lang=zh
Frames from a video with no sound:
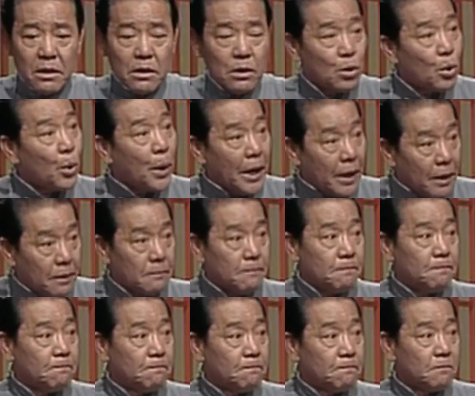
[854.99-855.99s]
对，
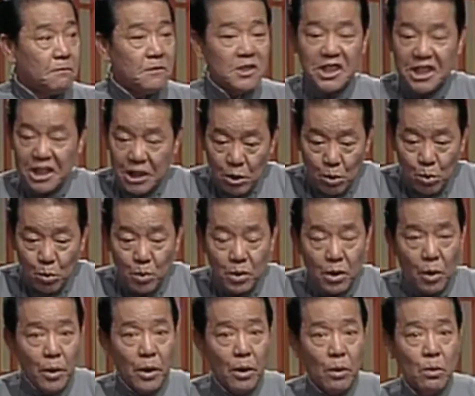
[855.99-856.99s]
几乎
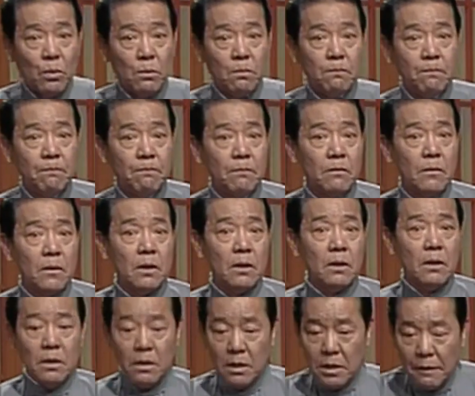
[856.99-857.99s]
都有，
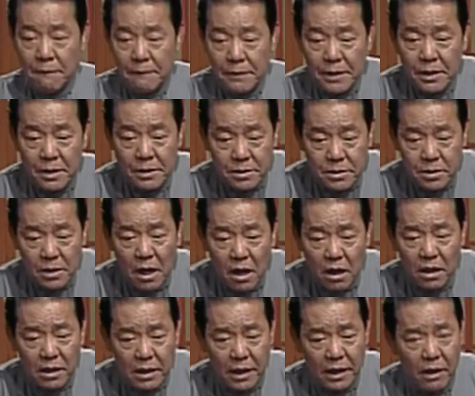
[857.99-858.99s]
因为这个事
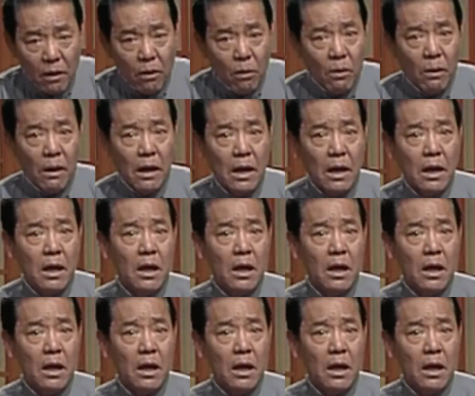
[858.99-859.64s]
儿他有啊。